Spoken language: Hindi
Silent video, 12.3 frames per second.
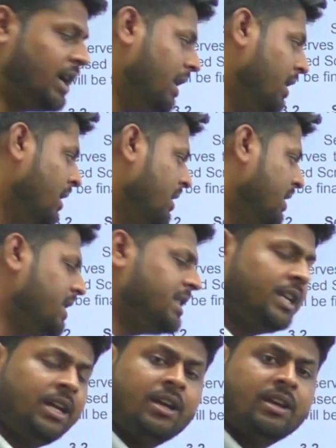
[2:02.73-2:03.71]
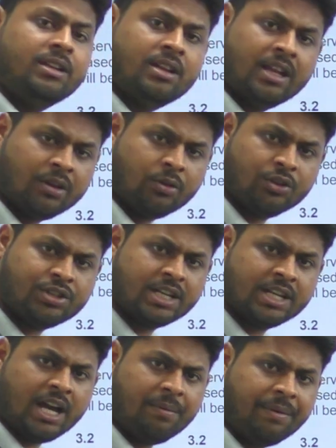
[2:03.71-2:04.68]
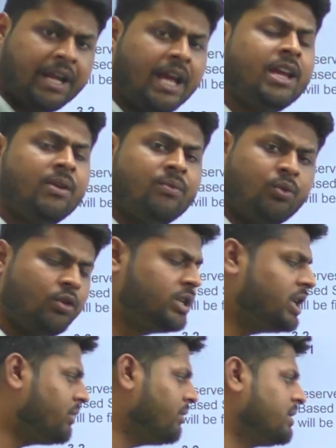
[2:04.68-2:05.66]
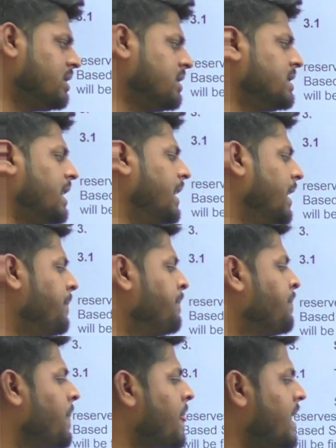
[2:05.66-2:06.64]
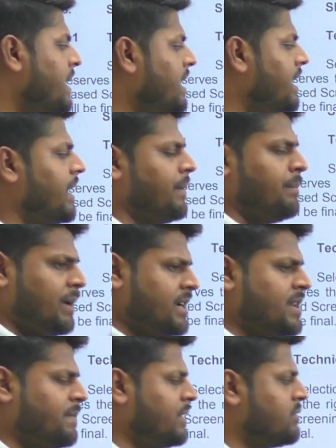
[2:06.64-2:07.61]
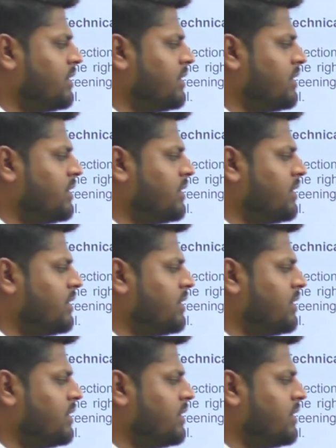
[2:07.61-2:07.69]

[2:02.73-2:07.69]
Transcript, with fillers: का कितने क्वेश्चन यहाँ पर आएंगे फोर्टी क्वेश्चन आएंगे ठीक है मल्टीपल